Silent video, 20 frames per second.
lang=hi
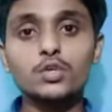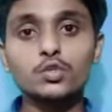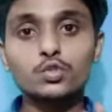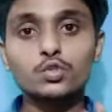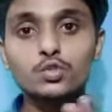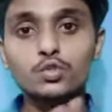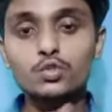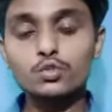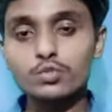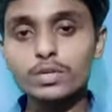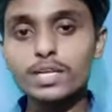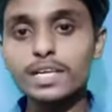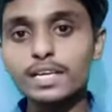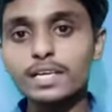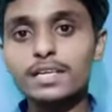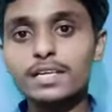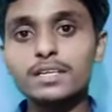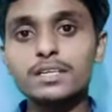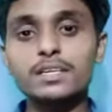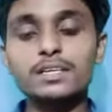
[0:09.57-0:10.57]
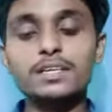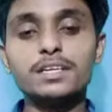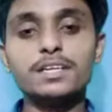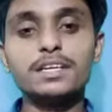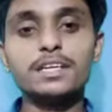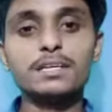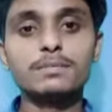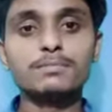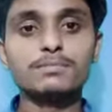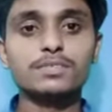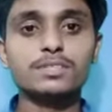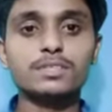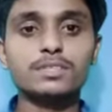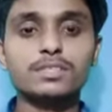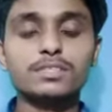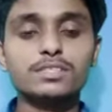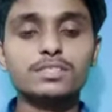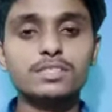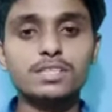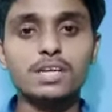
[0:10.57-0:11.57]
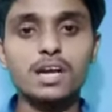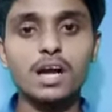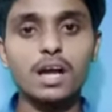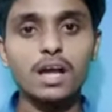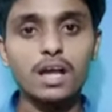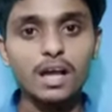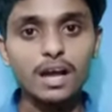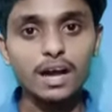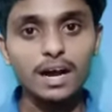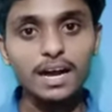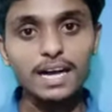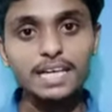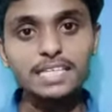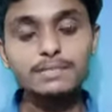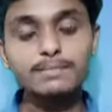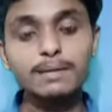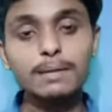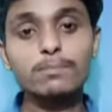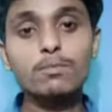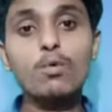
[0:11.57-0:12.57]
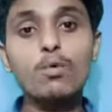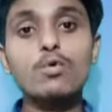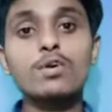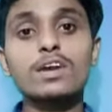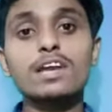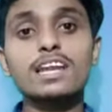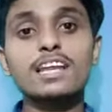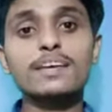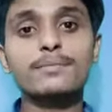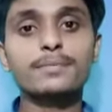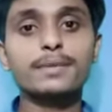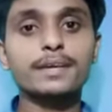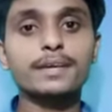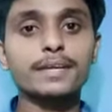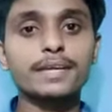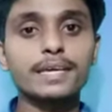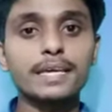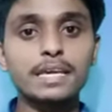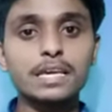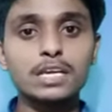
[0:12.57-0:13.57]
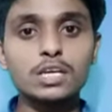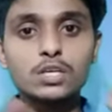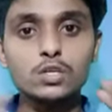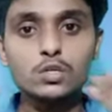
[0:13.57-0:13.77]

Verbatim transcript: स्वीट ड्रीम्स जी हाँ आज मैं आपको ओके लाइफ केयर के